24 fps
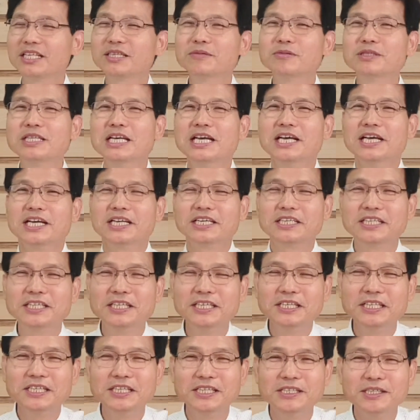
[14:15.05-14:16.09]
여러분
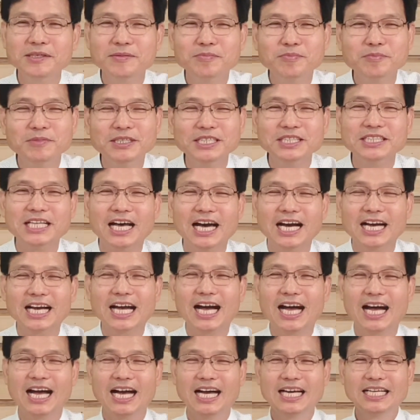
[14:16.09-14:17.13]
그
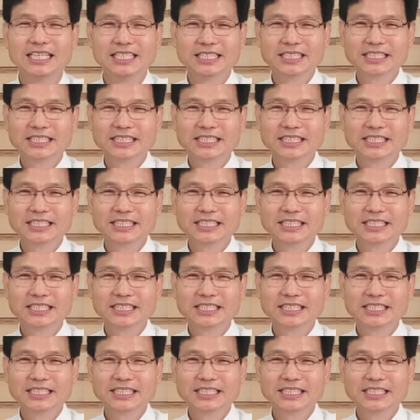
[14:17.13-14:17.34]
머나가